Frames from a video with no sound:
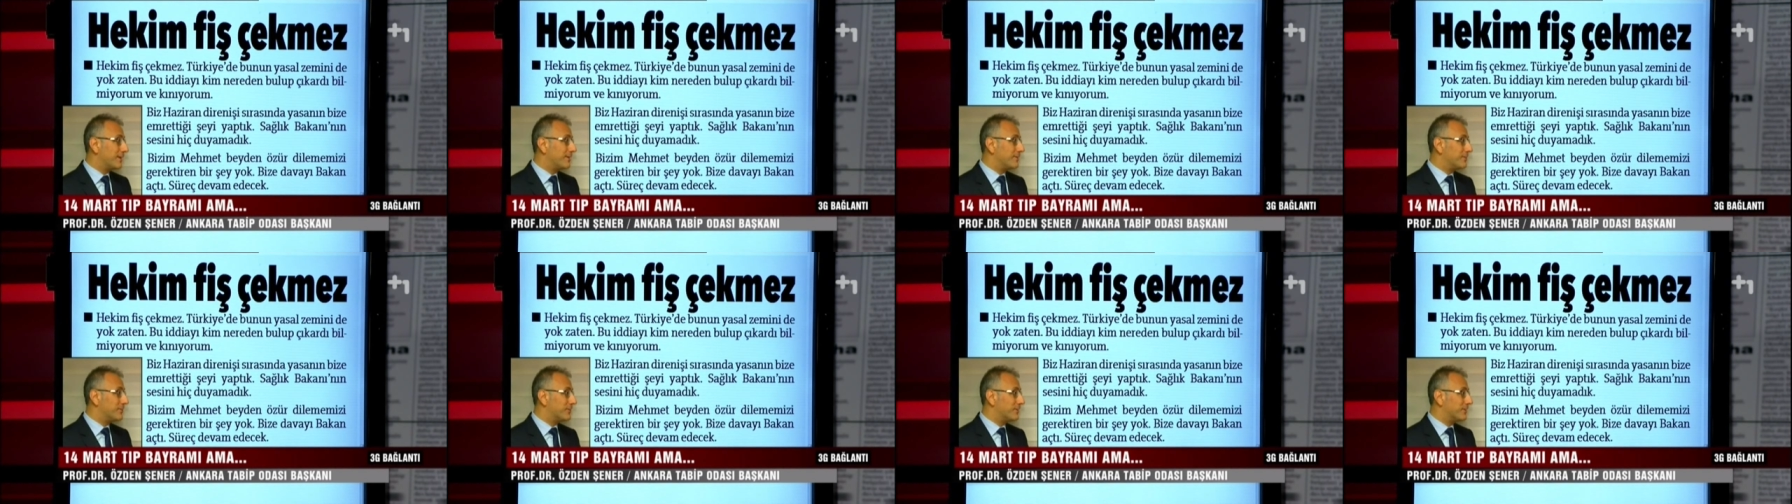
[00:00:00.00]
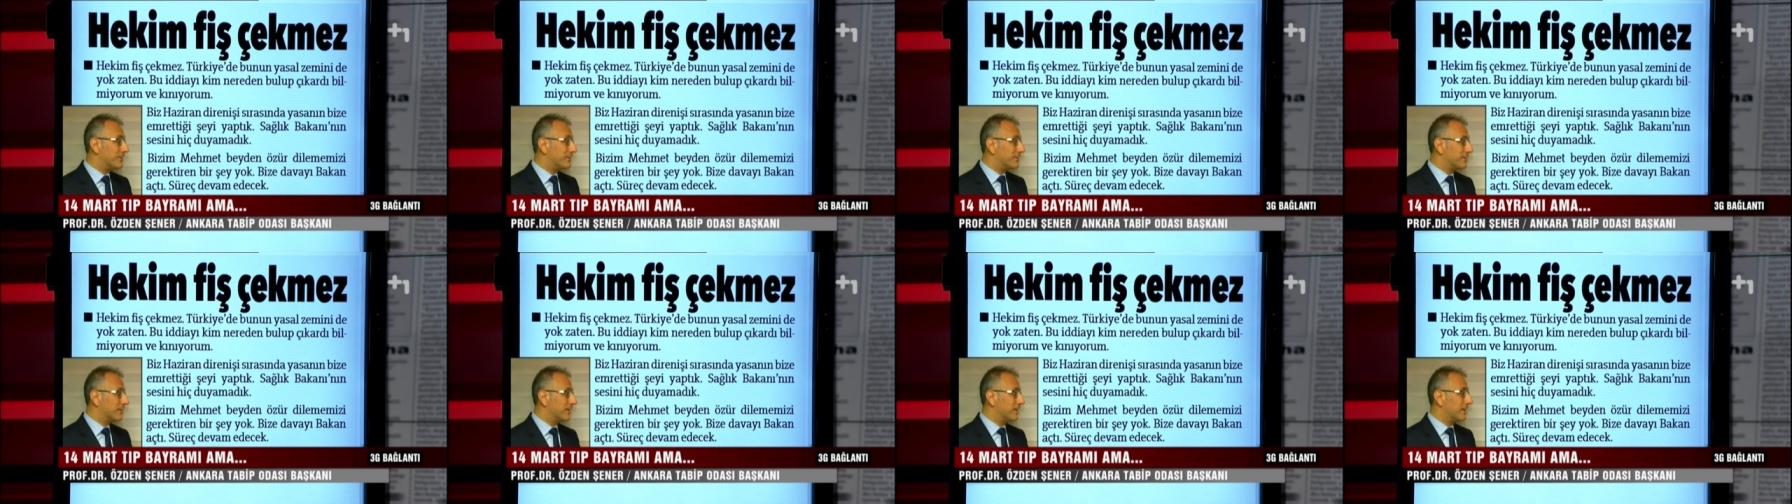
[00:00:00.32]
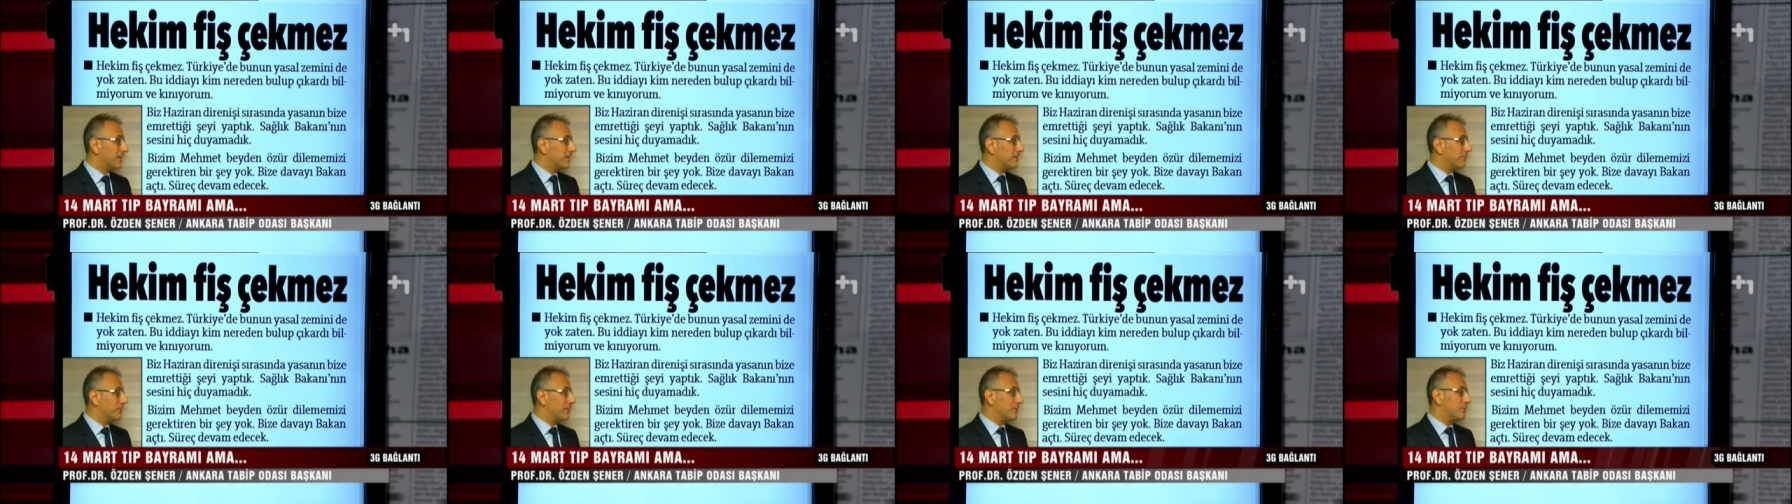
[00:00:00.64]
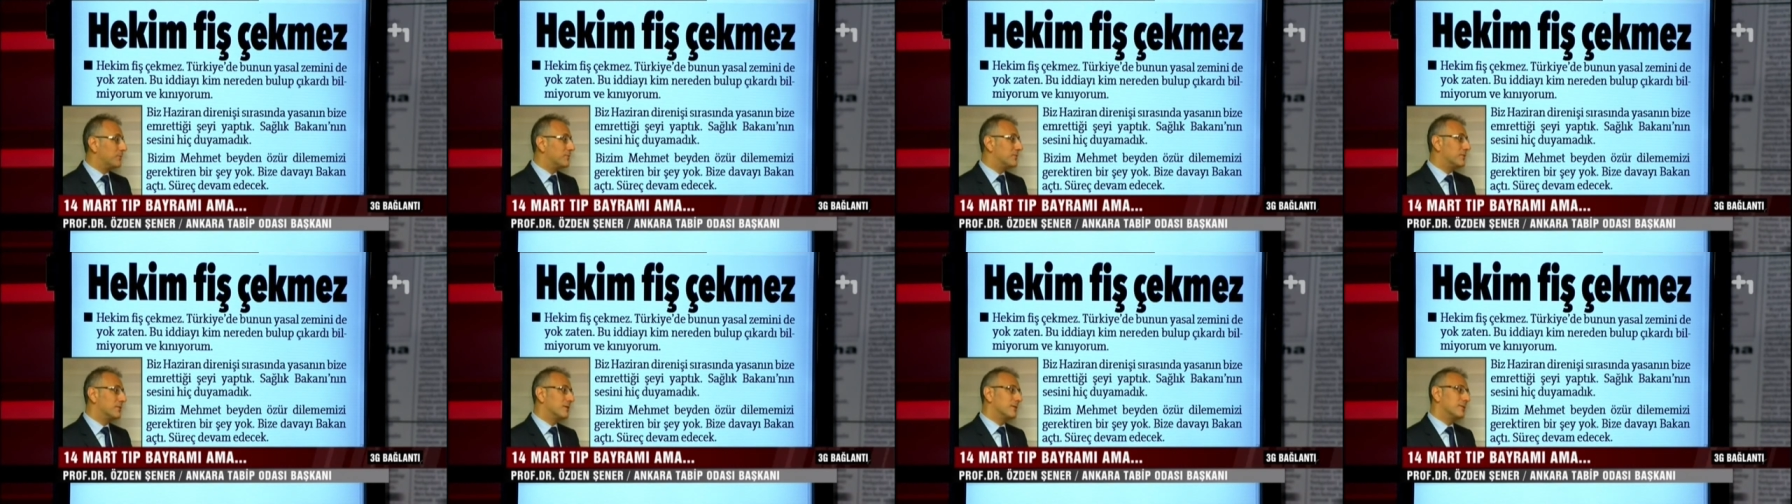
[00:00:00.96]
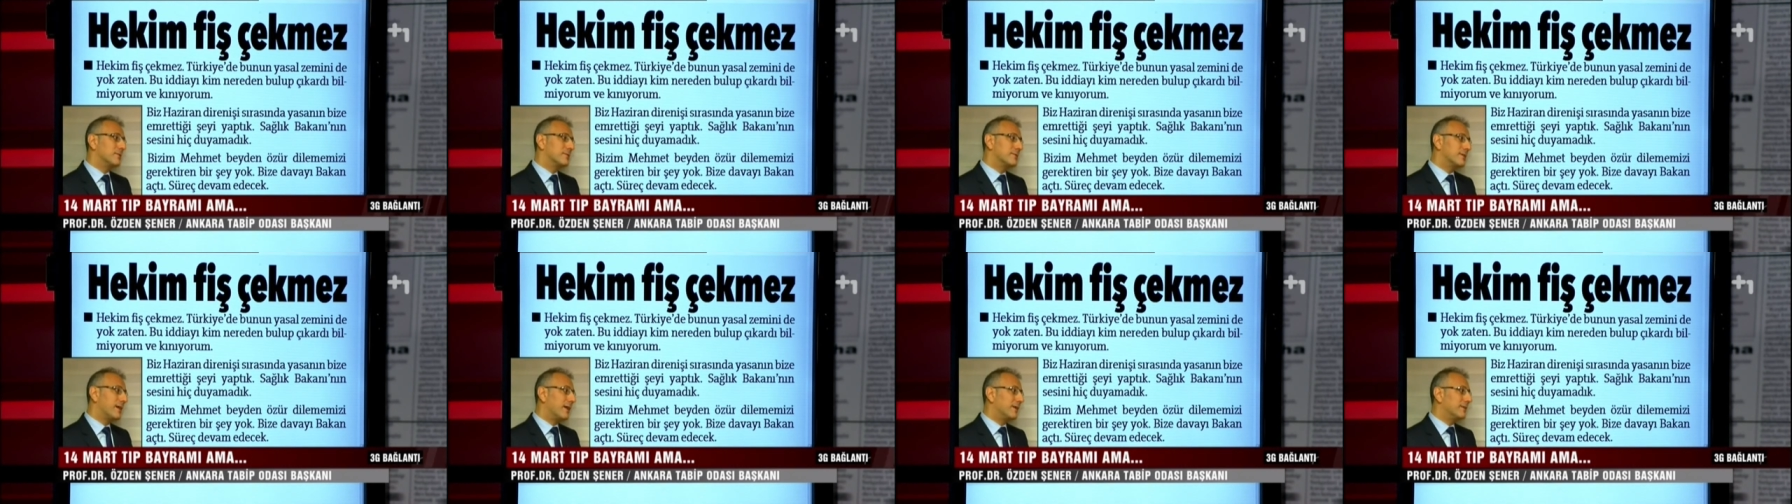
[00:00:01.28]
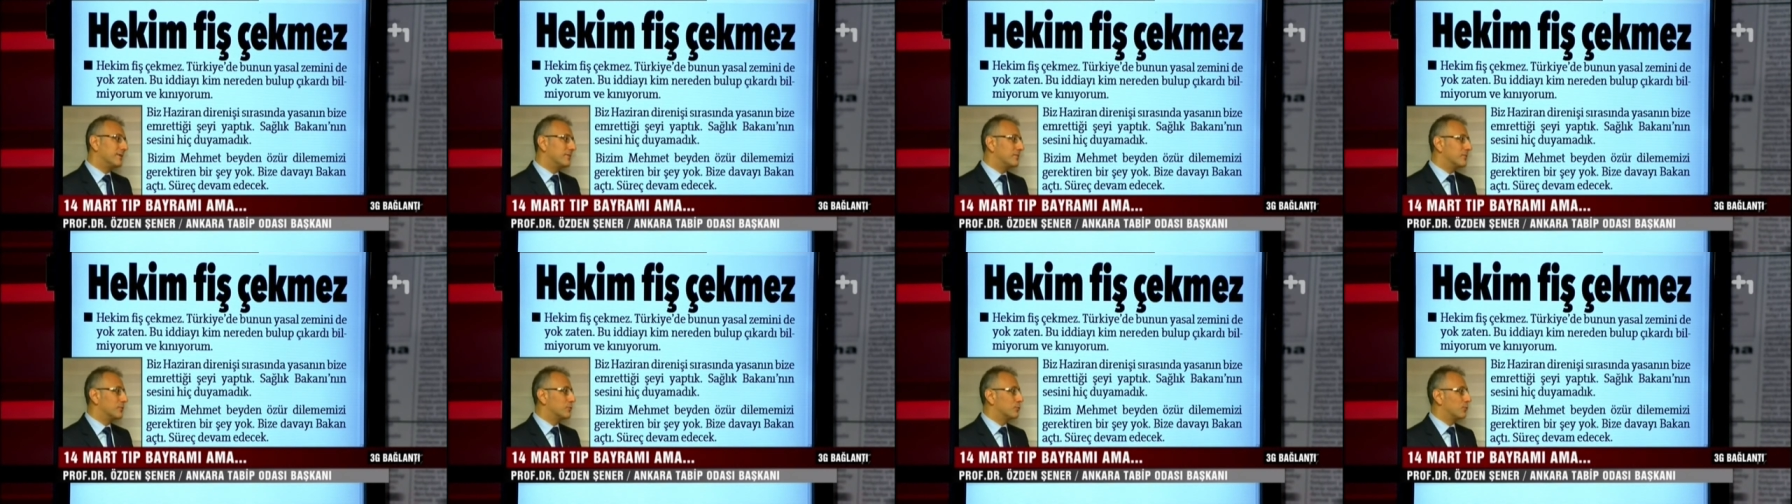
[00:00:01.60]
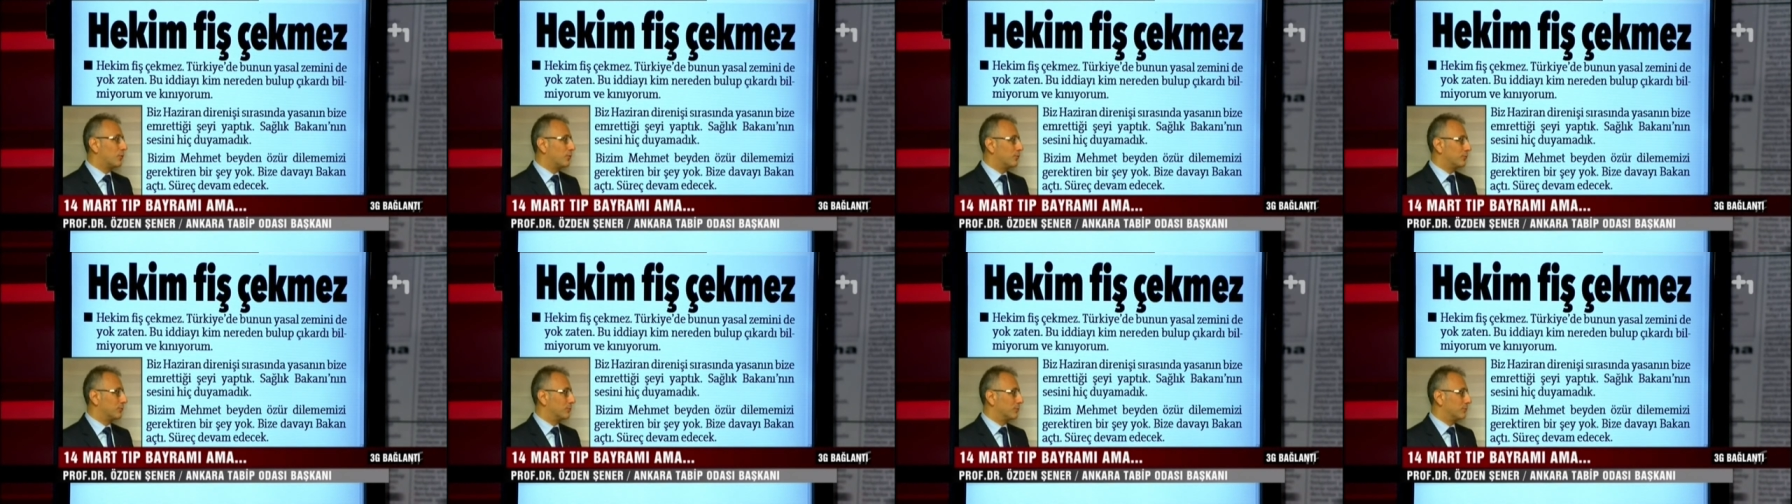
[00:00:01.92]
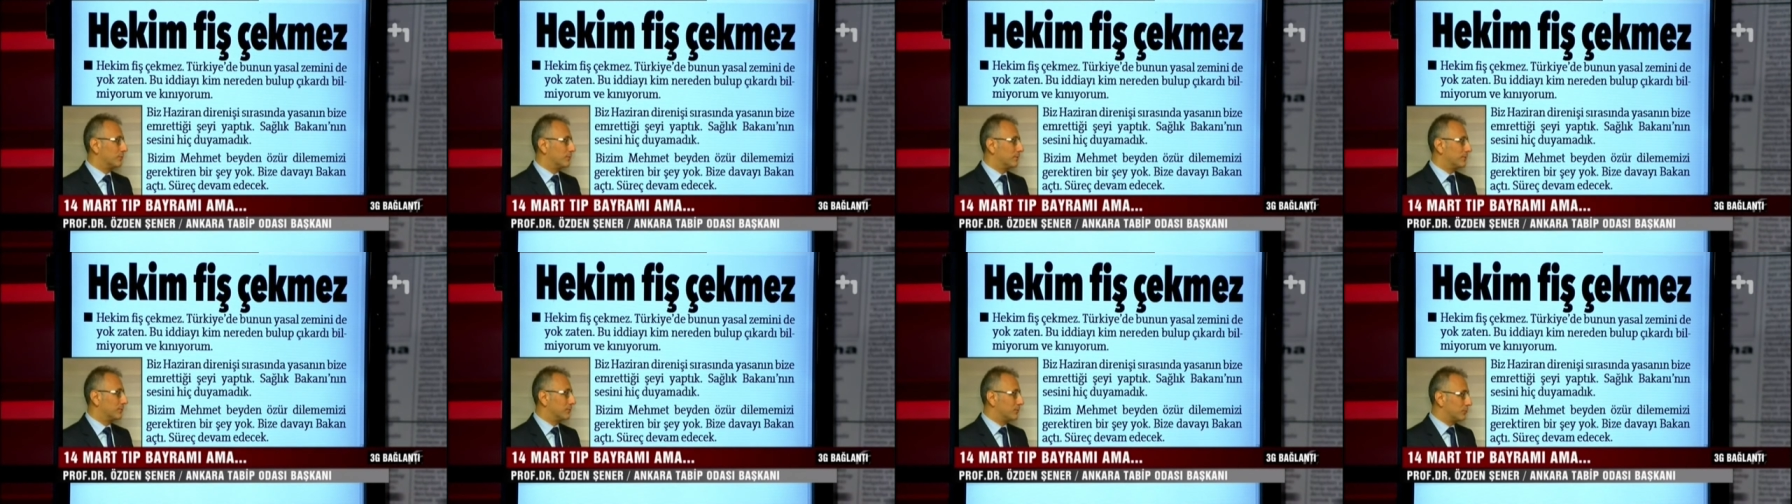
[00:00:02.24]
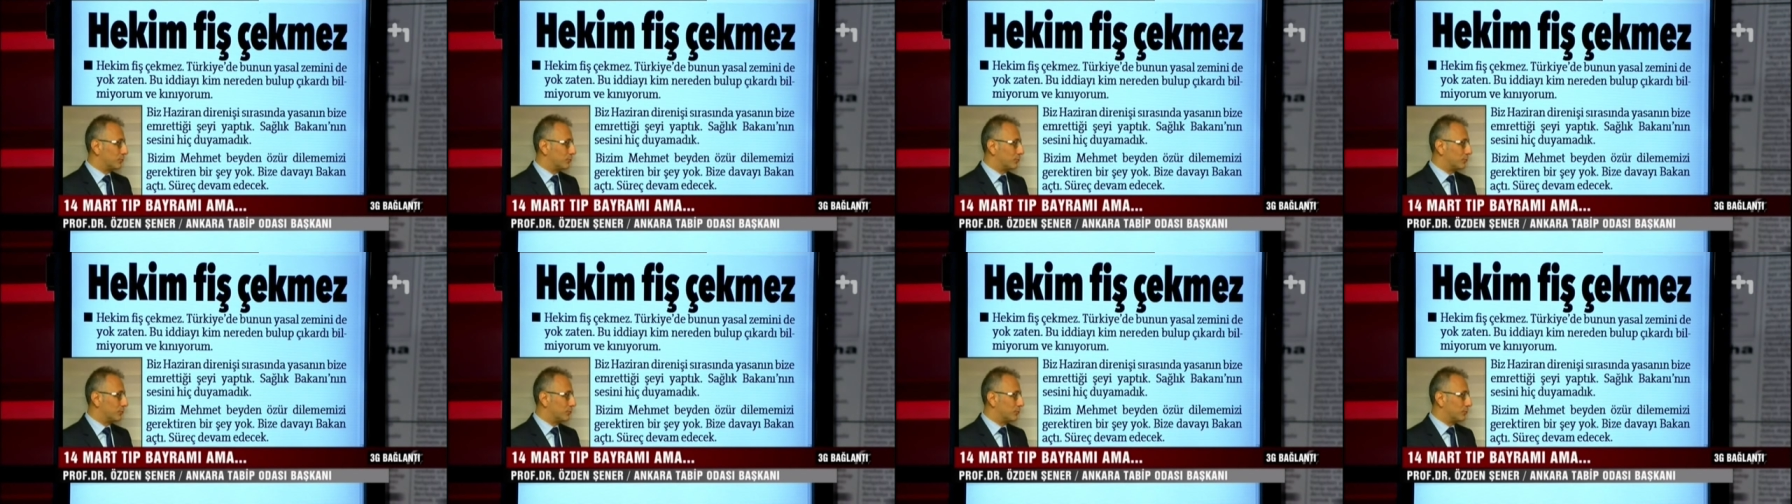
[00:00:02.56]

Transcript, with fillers: bu çelişir ve bizi sadece zor